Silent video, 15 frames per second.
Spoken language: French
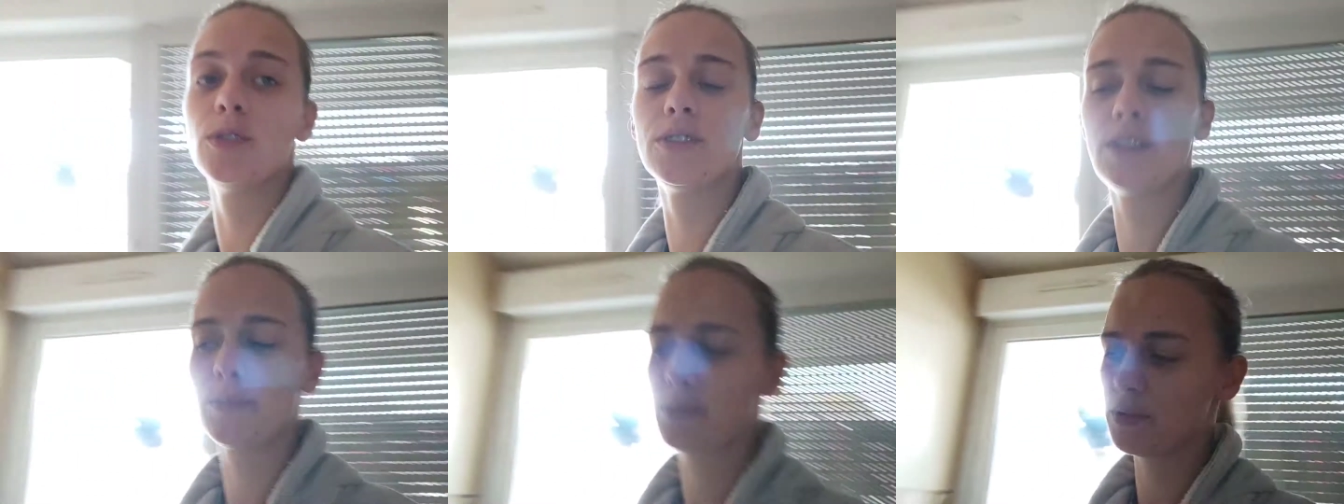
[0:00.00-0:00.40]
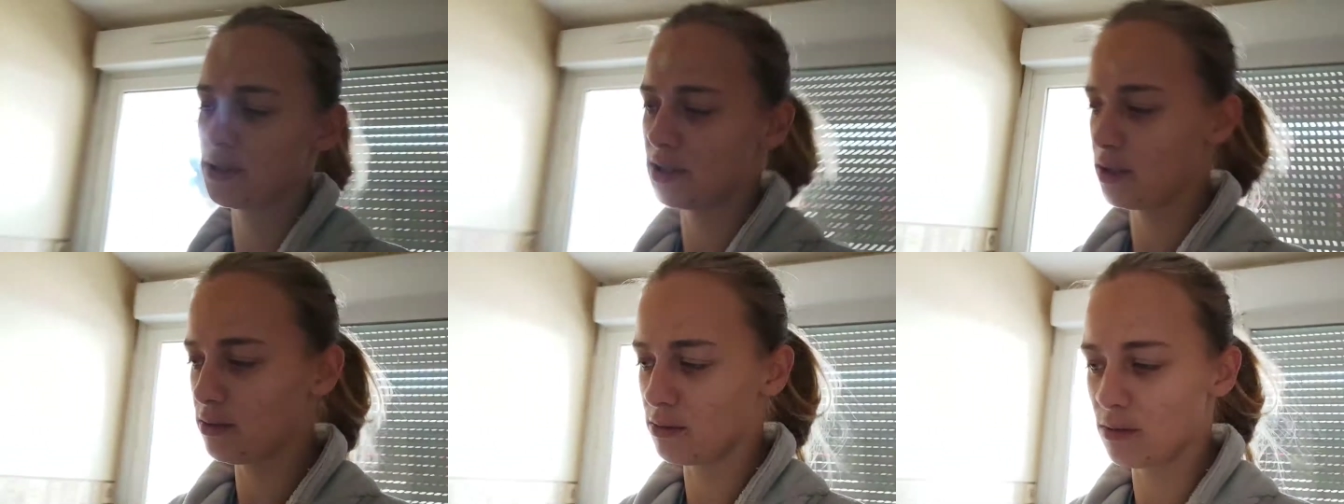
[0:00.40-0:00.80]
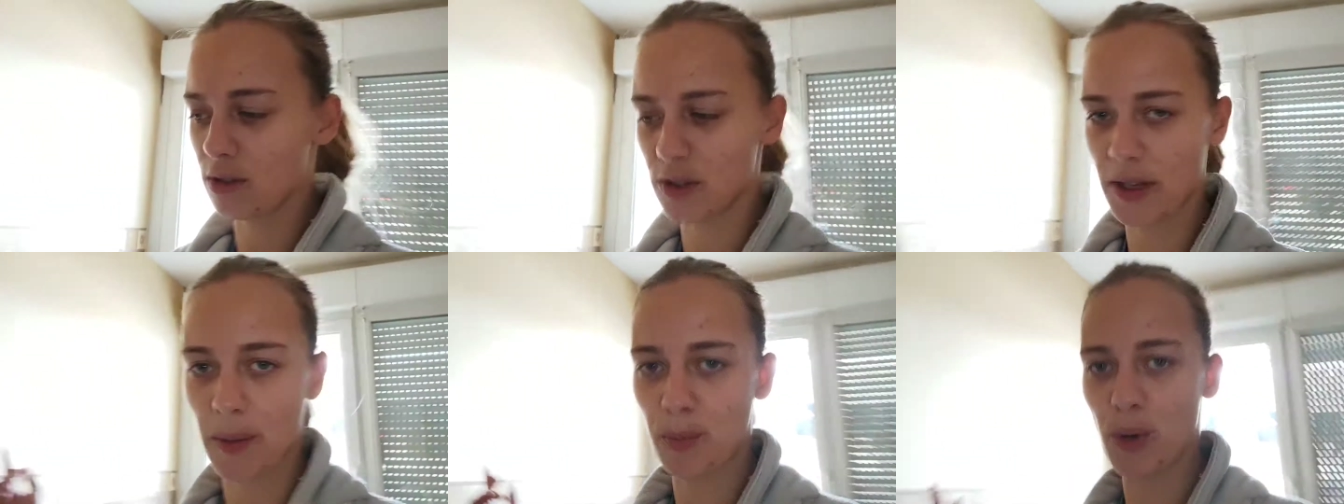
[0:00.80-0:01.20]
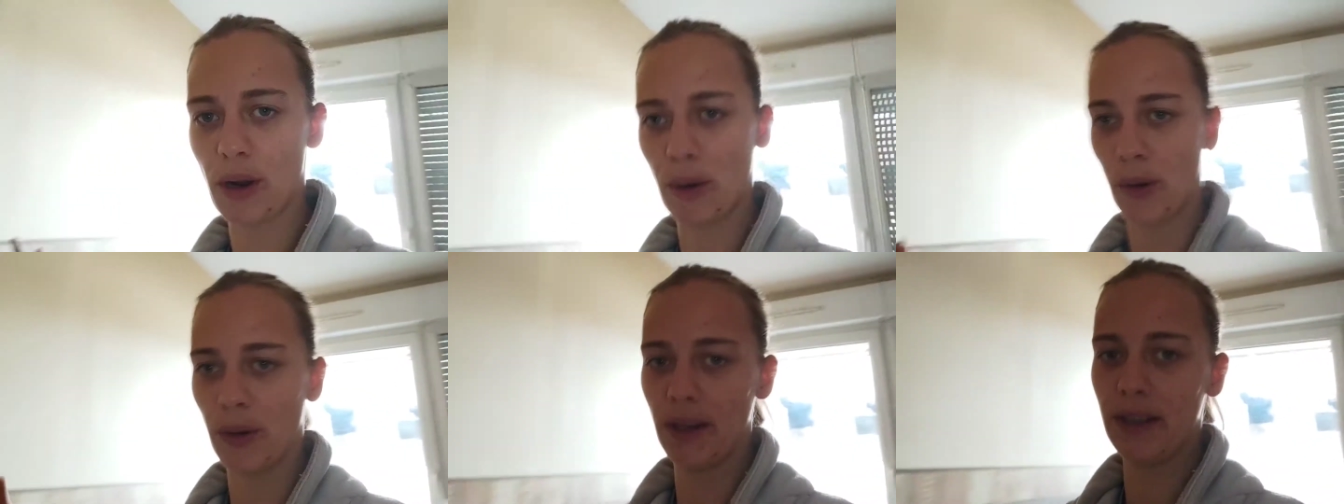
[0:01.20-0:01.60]
me le déposer dans un
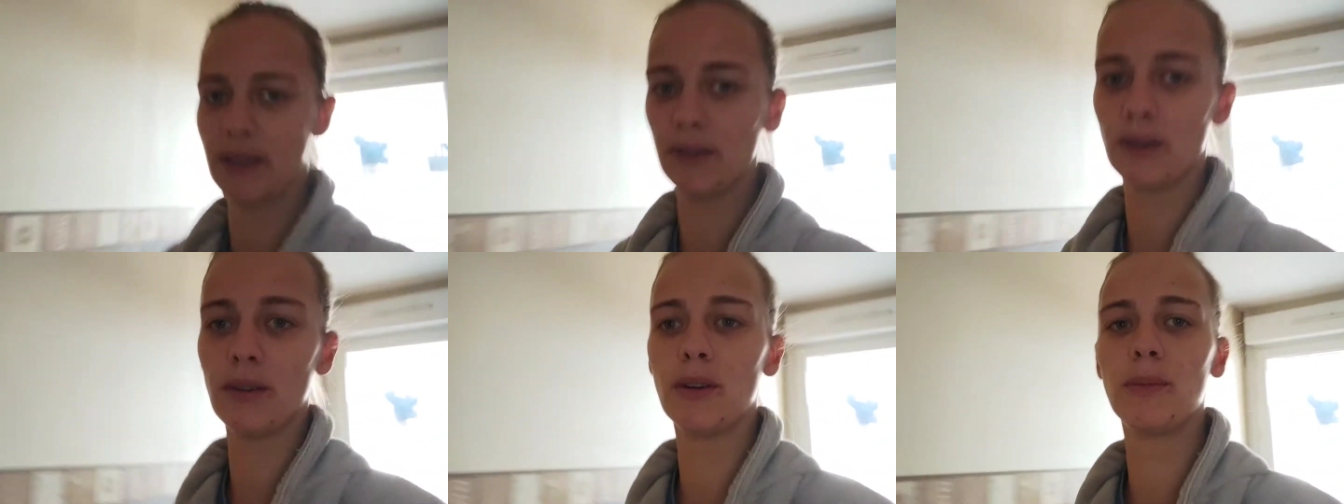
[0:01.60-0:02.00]
point relais